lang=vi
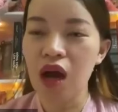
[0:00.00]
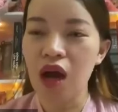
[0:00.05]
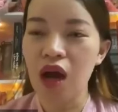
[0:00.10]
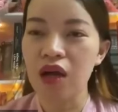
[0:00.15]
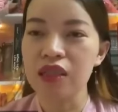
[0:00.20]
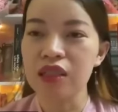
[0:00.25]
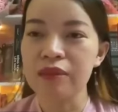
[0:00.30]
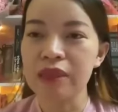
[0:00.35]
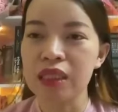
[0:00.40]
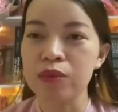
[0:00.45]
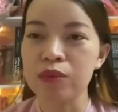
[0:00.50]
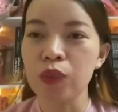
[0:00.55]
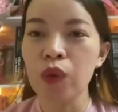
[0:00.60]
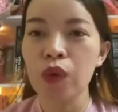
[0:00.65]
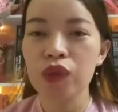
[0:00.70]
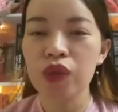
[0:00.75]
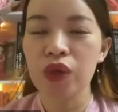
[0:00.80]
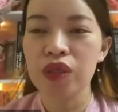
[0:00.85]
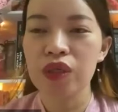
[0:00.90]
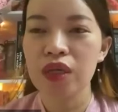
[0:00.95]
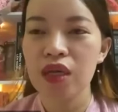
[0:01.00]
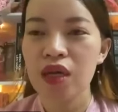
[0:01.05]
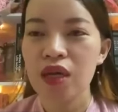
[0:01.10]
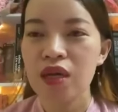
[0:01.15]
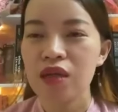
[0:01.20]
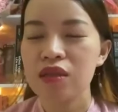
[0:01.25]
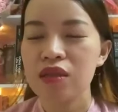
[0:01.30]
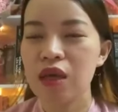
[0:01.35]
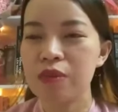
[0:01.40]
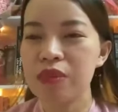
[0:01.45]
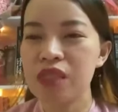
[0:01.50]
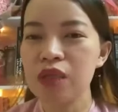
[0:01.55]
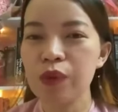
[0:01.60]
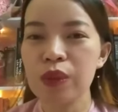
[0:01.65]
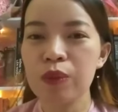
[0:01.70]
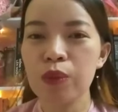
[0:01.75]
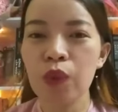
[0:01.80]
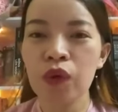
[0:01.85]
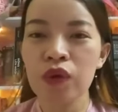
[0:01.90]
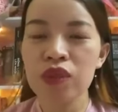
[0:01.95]
họ thì mình mua thôi thậm chí
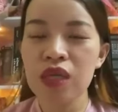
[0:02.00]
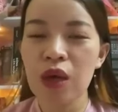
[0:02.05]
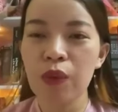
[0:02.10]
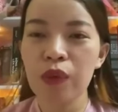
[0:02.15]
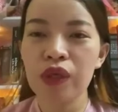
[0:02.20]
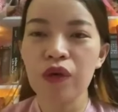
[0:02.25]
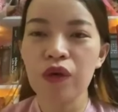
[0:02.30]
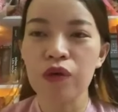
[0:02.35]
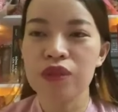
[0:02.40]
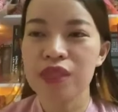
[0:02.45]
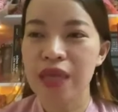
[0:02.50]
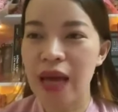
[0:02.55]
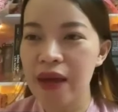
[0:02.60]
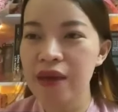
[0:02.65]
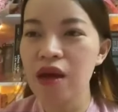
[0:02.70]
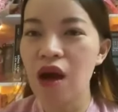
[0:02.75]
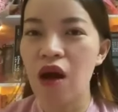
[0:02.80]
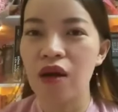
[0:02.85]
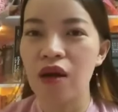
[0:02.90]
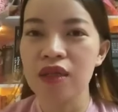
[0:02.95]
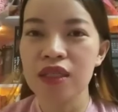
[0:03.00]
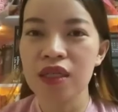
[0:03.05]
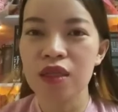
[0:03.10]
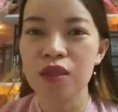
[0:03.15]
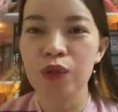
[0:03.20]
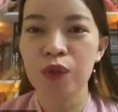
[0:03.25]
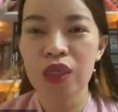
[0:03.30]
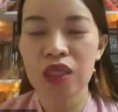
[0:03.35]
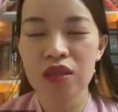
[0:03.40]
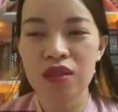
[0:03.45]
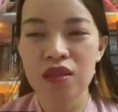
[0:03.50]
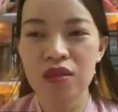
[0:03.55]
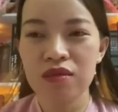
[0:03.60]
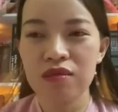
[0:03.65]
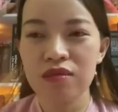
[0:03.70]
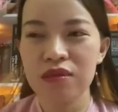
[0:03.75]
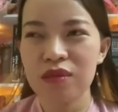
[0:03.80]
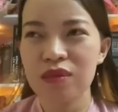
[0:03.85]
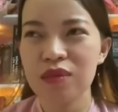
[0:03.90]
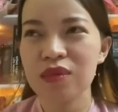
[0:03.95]
nguyên mua xong nguyên còn trả giò nên nguyên
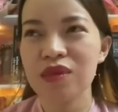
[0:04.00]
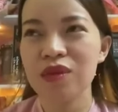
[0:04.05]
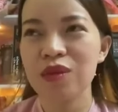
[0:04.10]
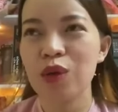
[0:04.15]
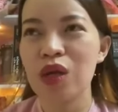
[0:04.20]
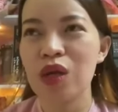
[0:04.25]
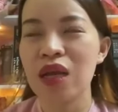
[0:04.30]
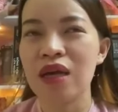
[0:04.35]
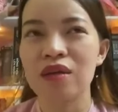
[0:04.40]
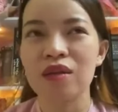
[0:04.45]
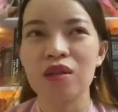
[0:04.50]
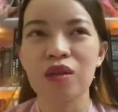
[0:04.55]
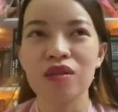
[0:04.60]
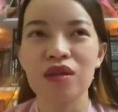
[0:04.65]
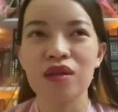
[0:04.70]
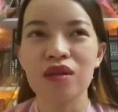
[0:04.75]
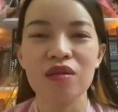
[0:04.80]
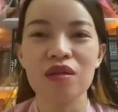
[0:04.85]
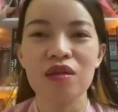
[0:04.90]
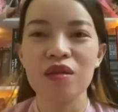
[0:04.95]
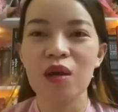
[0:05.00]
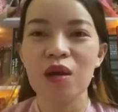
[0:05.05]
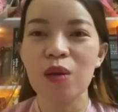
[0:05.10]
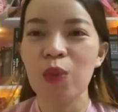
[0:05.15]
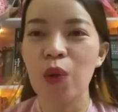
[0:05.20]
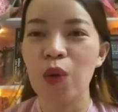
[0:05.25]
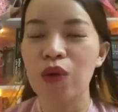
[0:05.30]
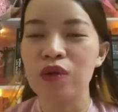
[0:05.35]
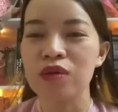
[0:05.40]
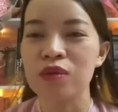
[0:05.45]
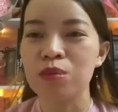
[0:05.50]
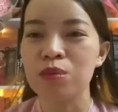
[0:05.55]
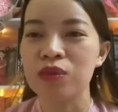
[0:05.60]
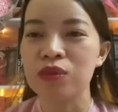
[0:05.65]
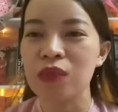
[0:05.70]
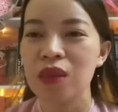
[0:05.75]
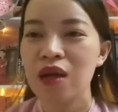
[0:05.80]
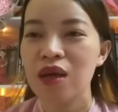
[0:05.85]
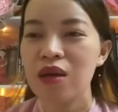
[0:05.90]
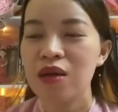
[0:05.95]
gọi là hình như có một
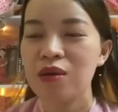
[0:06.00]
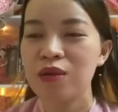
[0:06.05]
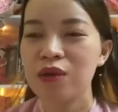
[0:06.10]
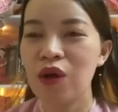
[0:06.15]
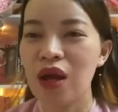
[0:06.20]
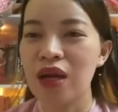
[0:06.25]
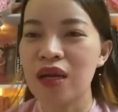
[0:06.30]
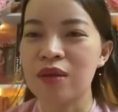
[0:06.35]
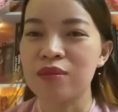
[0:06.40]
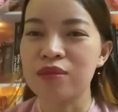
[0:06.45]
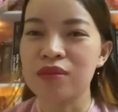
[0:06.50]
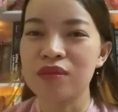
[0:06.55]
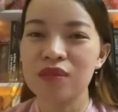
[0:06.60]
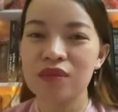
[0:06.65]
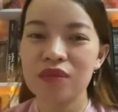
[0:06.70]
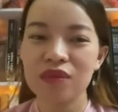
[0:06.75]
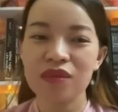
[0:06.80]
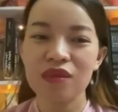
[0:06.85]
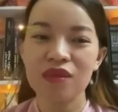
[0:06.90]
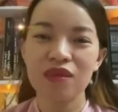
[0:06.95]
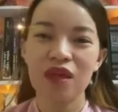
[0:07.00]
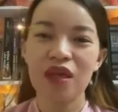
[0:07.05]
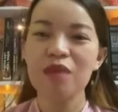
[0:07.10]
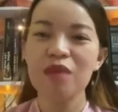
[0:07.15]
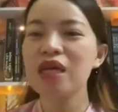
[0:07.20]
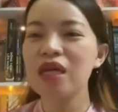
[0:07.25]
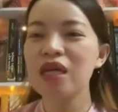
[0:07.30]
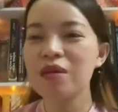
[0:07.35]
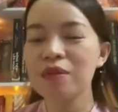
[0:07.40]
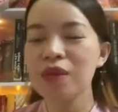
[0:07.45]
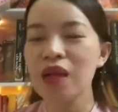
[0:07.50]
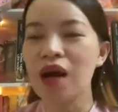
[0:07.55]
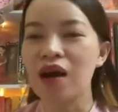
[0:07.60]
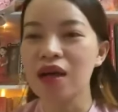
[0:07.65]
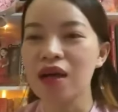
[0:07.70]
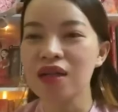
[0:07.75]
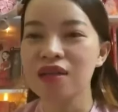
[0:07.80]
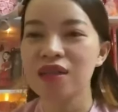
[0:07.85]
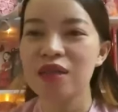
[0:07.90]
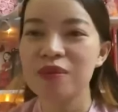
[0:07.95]
gọi là hiếm hiếm lần
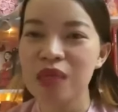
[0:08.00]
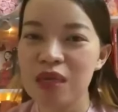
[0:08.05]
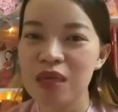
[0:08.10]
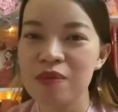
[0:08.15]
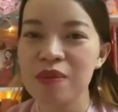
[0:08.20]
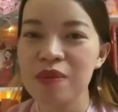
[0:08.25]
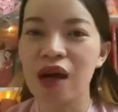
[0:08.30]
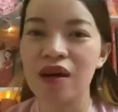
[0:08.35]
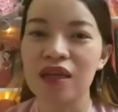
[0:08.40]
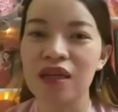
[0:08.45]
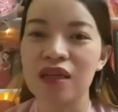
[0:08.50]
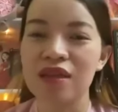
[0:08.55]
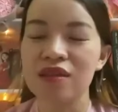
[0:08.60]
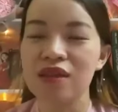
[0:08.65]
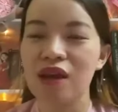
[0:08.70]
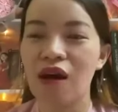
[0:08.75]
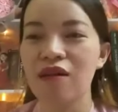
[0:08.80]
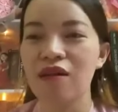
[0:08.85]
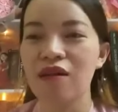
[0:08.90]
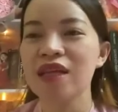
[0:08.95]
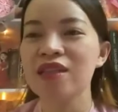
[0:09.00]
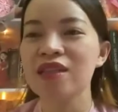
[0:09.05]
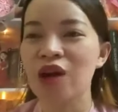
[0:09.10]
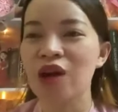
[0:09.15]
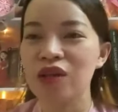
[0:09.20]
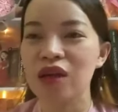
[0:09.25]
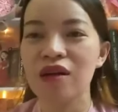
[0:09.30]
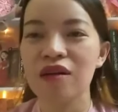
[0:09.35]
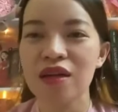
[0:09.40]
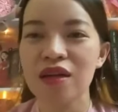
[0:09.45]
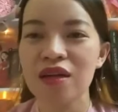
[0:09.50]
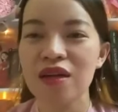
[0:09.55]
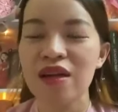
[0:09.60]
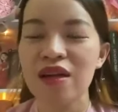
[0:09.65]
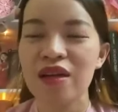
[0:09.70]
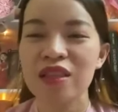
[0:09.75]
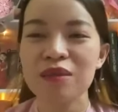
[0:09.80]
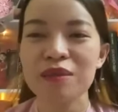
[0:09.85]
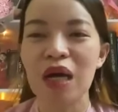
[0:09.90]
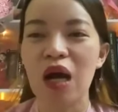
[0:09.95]
á hiếm hiếm lần là thử lên giò thử á
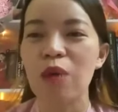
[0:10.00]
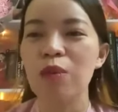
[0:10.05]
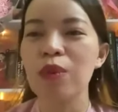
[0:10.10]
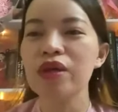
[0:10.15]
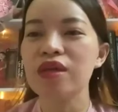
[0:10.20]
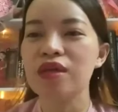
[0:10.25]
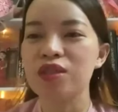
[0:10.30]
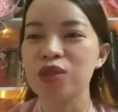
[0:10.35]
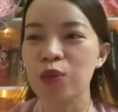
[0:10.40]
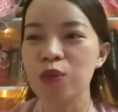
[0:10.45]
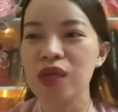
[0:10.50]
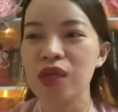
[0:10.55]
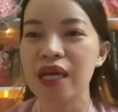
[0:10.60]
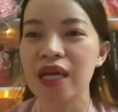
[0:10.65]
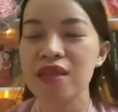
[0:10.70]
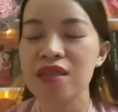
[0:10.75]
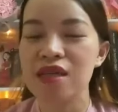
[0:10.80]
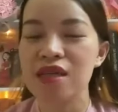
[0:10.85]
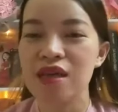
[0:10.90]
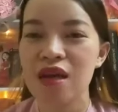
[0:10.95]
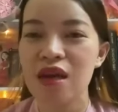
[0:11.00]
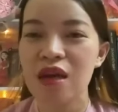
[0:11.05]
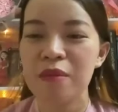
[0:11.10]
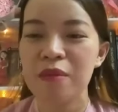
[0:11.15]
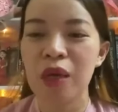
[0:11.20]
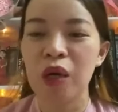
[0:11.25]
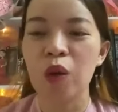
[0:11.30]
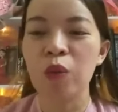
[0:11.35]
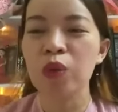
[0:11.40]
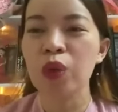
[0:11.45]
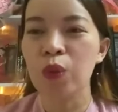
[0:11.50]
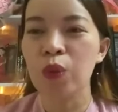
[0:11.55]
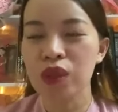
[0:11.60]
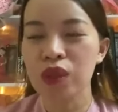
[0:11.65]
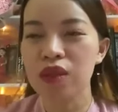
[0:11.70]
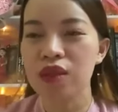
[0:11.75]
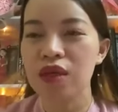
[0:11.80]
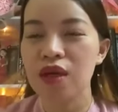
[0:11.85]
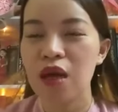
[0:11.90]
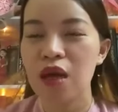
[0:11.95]
nhưng mà không bao giờ trúng lại các anh chị và cũng đúng
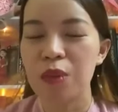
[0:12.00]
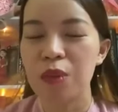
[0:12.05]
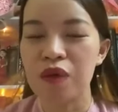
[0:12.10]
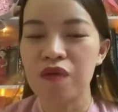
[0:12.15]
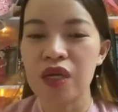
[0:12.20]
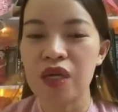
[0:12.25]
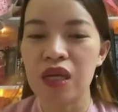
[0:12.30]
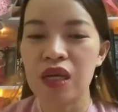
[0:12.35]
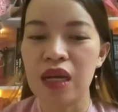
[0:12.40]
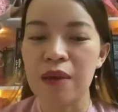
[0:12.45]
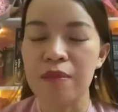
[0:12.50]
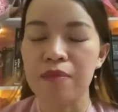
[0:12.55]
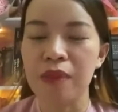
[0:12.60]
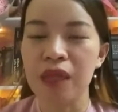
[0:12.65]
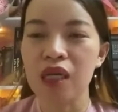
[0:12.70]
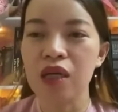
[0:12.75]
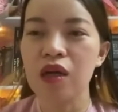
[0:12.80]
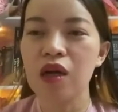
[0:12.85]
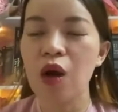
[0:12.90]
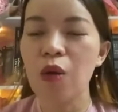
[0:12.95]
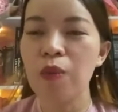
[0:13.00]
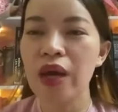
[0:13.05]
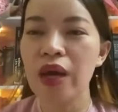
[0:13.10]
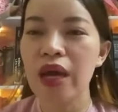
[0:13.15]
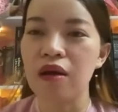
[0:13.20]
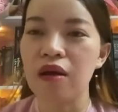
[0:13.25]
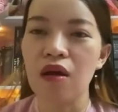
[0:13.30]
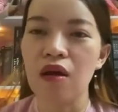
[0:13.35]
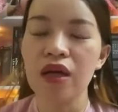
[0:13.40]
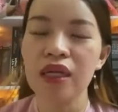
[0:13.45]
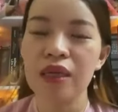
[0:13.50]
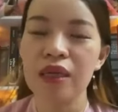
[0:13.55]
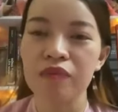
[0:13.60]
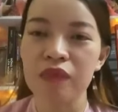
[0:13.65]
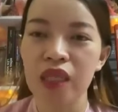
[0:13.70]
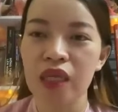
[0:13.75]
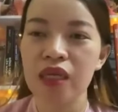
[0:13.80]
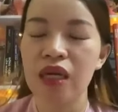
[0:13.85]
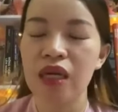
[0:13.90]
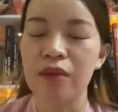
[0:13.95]
thôi bởi vì là mình không hề có cái niềm
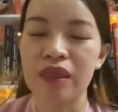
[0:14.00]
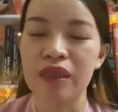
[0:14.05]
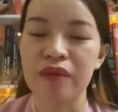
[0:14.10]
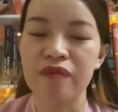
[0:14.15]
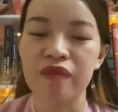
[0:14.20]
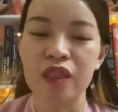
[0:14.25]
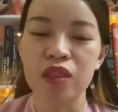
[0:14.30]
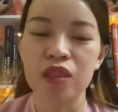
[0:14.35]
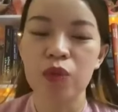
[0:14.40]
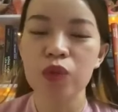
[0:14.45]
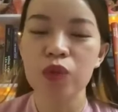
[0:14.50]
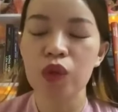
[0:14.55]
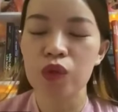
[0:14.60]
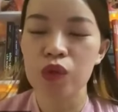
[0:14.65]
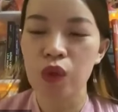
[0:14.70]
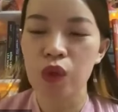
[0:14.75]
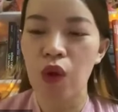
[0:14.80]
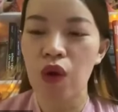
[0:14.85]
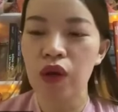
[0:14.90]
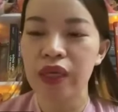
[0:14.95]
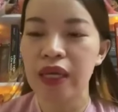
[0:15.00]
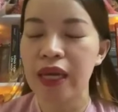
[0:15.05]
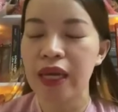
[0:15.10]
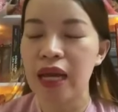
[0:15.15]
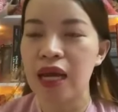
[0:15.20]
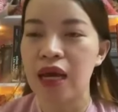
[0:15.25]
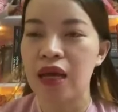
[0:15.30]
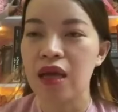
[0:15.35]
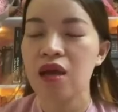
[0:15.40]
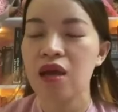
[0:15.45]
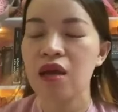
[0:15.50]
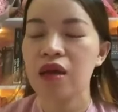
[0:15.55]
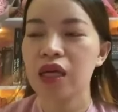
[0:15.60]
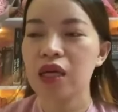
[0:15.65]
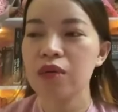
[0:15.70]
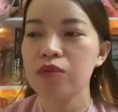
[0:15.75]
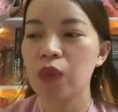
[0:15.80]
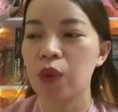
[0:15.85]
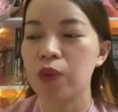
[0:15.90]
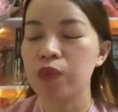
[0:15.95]
tin là mình mình trúng sổ số, kể cả là cái
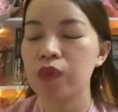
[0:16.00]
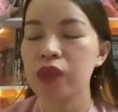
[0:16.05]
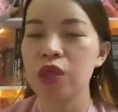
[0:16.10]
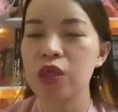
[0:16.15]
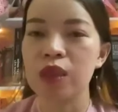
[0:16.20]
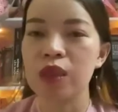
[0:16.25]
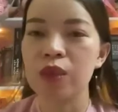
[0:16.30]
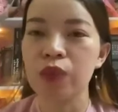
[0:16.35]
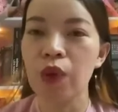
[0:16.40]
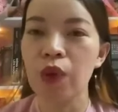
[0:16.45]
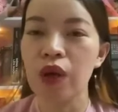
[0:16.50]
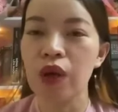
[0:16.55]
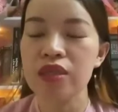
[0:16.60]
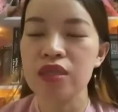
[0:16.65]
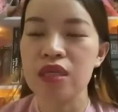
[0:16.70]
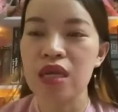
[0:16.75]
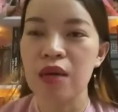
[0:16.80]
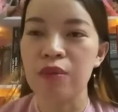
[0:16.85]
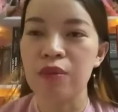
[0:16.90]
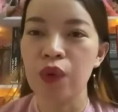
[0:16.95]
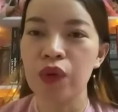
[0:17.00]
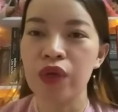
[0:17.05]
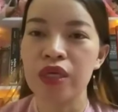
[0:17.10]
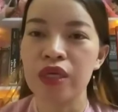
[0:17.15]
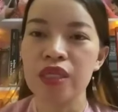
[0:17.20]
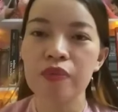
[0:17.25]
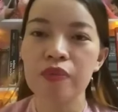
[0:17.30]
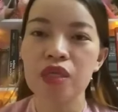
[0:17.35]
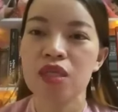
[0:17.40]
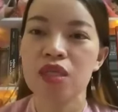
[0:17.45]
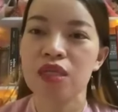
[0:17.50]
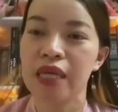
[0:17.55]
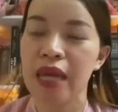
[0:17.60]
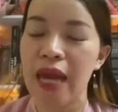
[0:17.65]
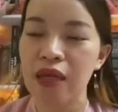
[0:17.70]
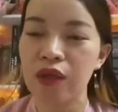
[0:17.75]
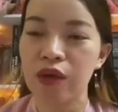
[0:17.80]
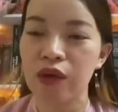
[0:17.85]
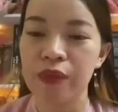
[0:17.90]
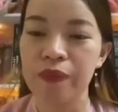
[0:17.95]
mục tiêu mình mua chỉ là mua để giúp cho người
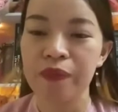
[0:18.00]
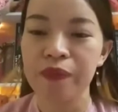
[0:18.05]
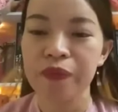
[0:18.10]
khác thôi